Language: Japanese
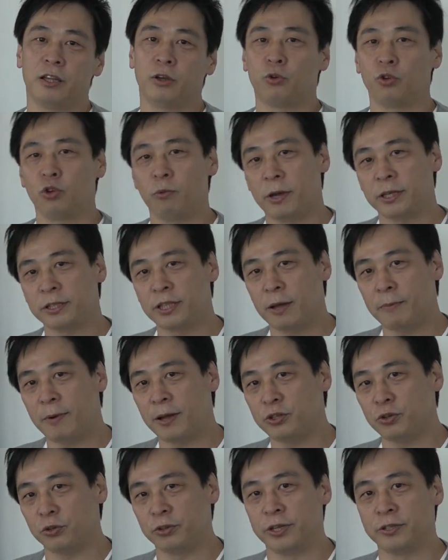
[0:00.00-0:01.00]
でこの
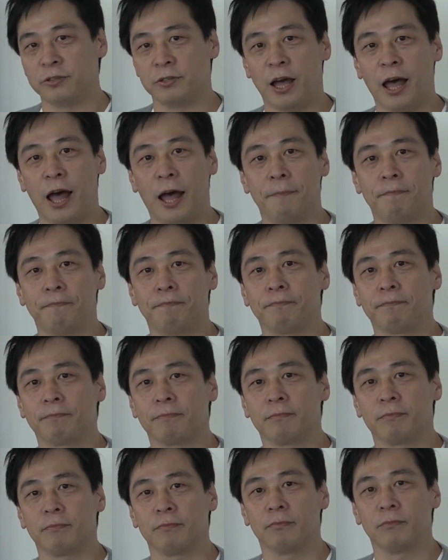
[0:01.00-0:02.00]
マスターバージョンですが
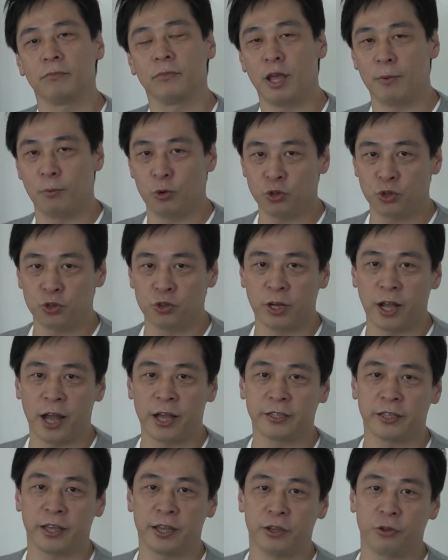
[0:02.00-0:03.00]
もうすぐ
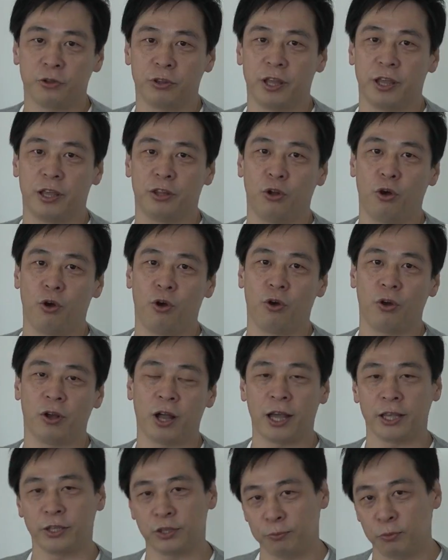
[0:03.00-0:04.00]
開催予定の
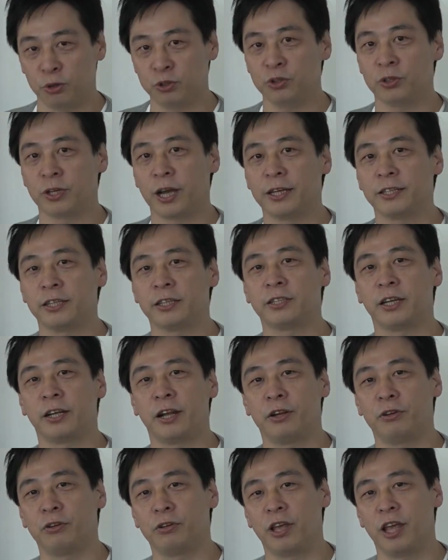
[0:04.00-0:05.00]
もうすぐ開催
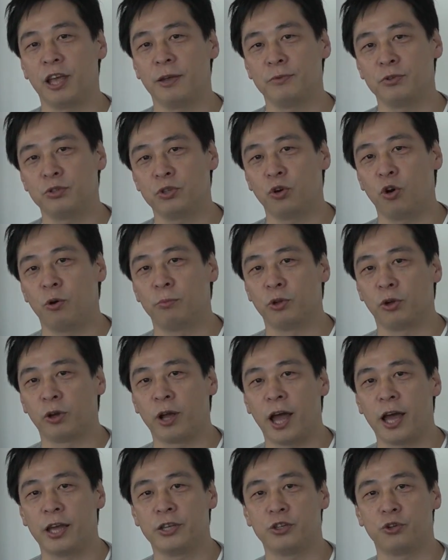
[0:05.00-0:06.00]
されるゲームズコムの
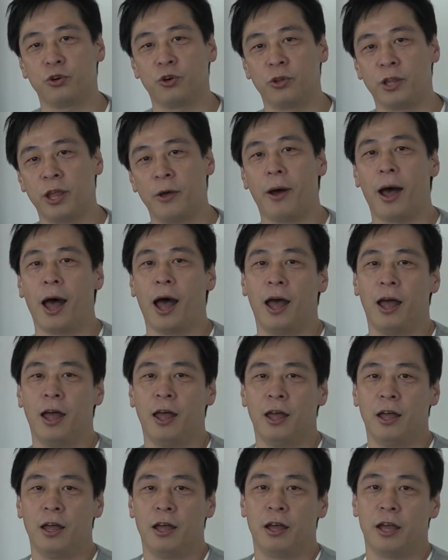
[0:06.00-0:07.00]
会場では
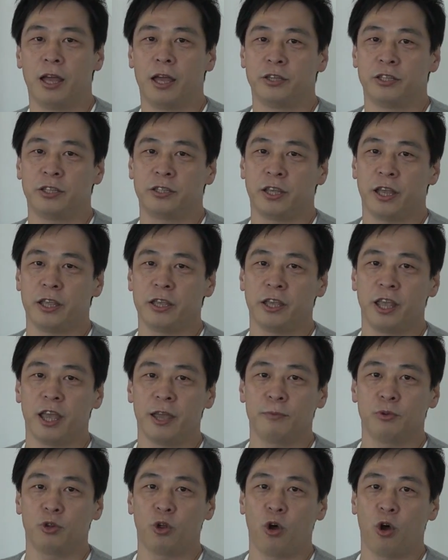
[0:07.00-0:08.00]
実際に
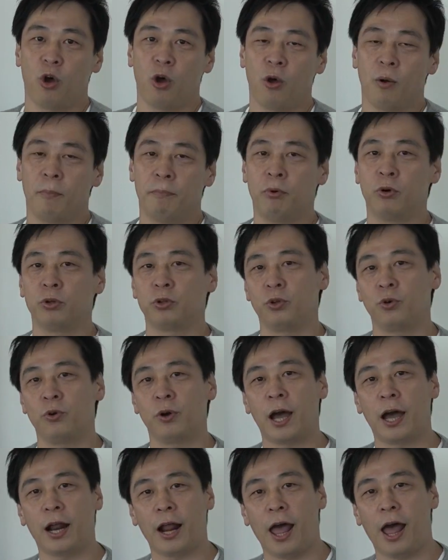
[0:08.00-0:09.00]
ゲームの冒
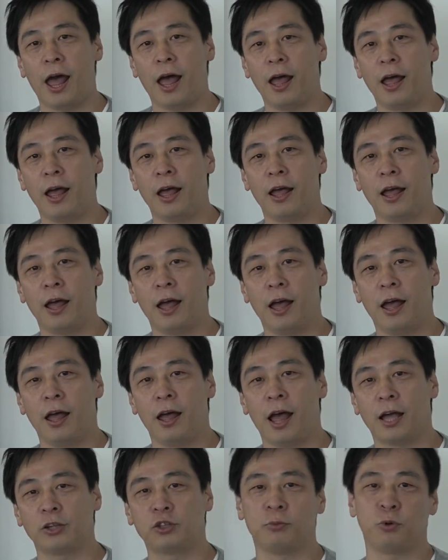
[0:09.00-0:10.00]
頭から
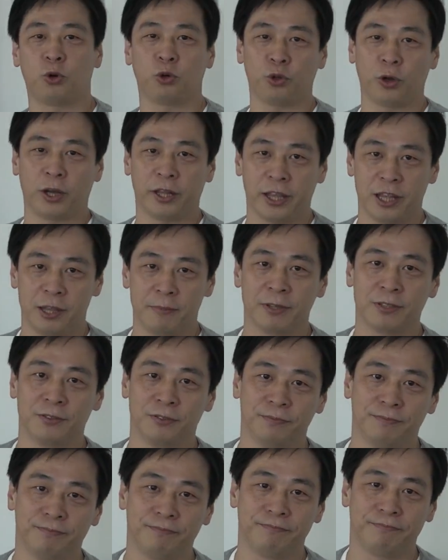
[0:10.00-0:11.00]
遊ぶことができま
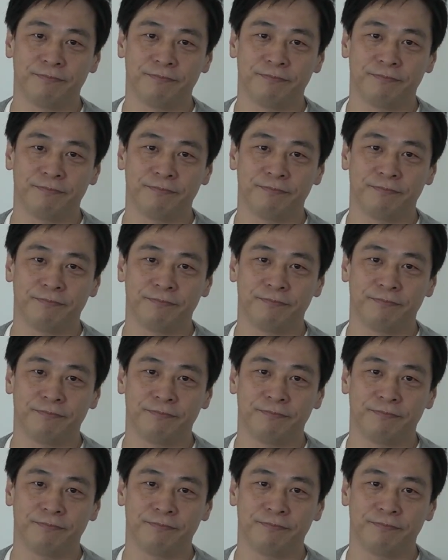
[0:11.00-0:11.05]
す